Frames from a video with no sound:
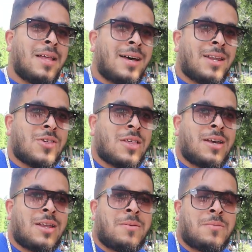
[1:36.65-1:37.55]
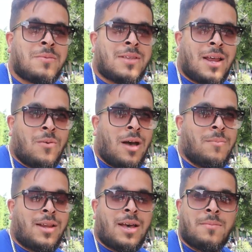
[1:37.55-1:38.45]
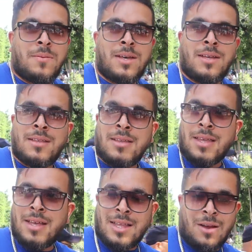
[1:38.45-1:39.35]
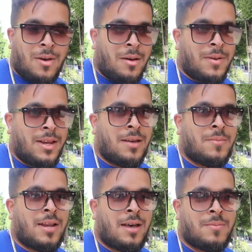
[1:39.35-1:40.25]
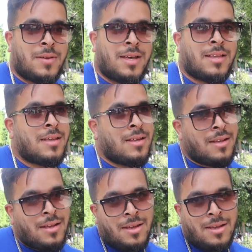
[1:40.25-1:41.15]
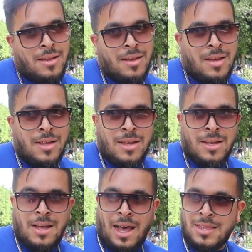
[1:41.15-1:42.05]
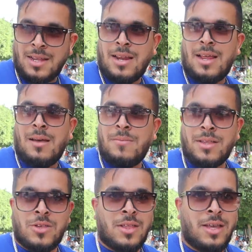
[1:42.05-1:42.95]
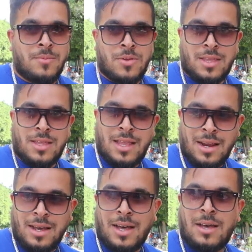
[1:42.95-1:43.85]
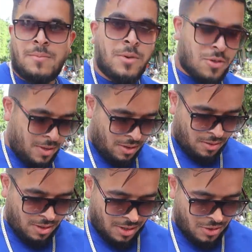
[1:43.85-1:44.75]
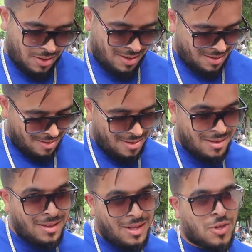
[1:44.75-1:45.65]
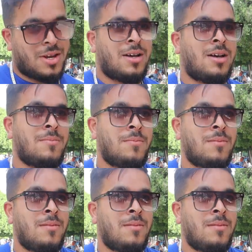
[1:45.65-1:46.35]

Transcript: عرفش انا تروح بالعباد كي تروح بالله بالعباد آه، حضر لها العباد شنو باش تلقاهم باش ما يكثرش الجرام